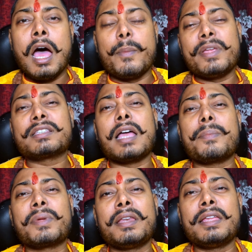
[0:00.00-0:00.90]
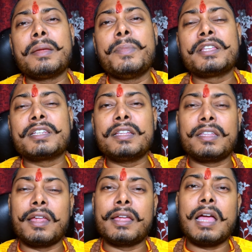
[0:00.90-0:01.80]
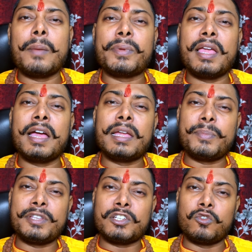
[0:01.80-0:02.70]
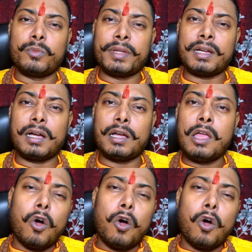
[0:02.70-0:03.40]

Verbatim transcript: हमेशा आपके लिए बेचैन रहेगा आपके आगे पीछे घूमेगा